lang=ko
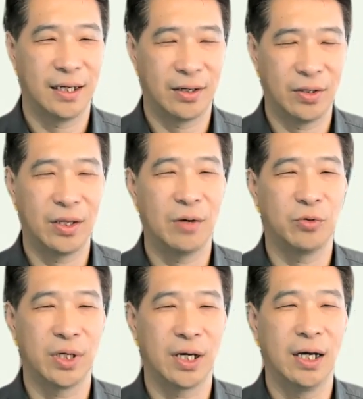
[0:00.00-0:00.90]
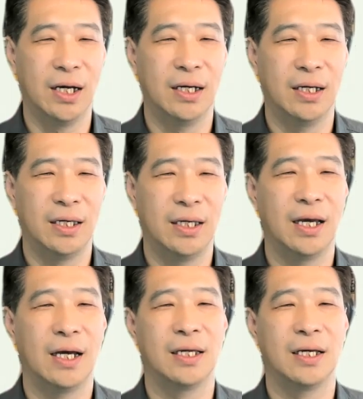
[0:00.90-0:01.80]
그런데 우리가
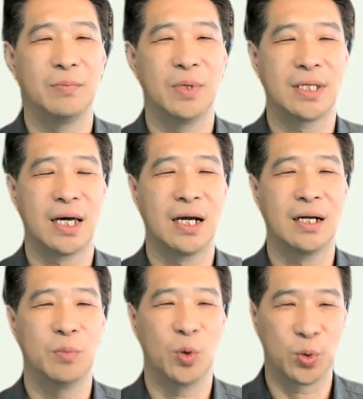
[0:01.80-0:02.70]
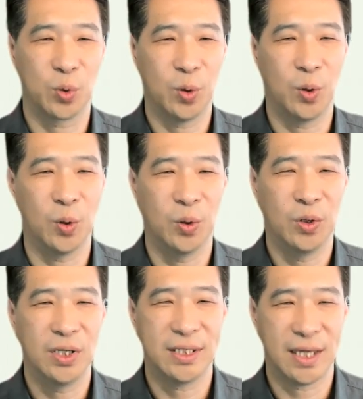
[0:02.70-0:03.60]
이 하나님의 사랑을 모르고
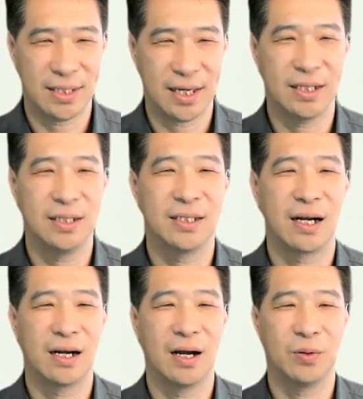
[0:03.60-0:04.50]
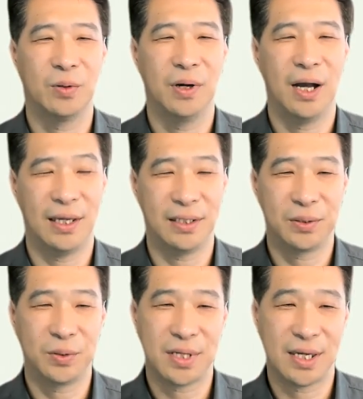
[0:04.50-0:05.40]
세상을 사랑하고
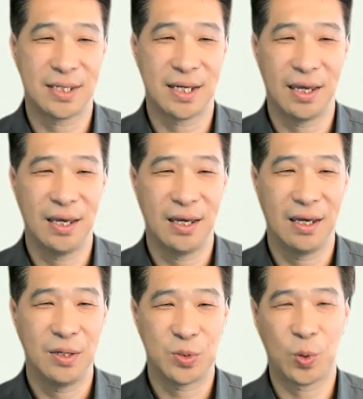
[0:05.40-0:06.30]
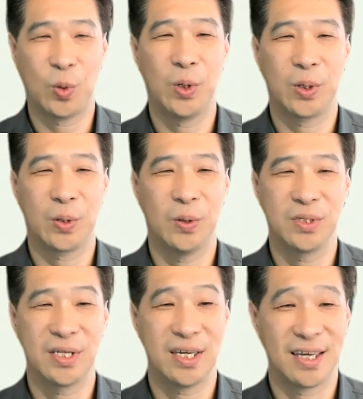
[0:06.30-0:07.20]
아직도 세상에 속고 있고
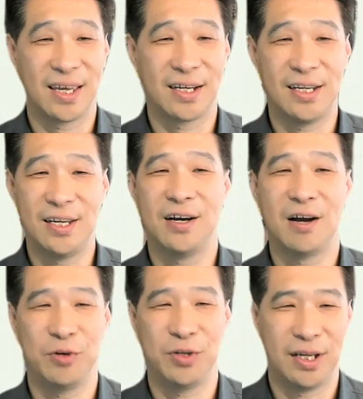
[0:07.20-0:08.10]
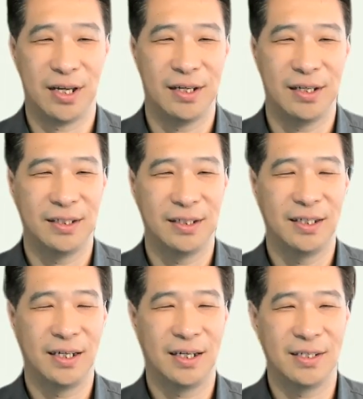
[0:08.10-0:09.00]
세상에 끌려가고 있다.
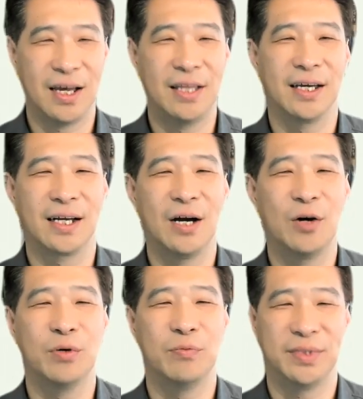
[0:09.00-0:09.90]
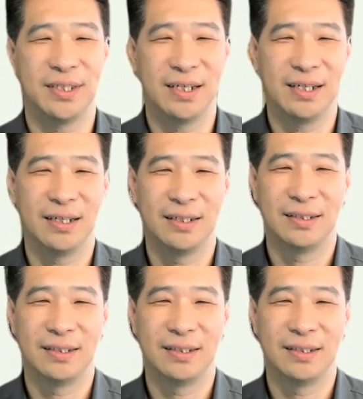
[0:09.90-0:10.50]
그래서 안타까운 겁니다.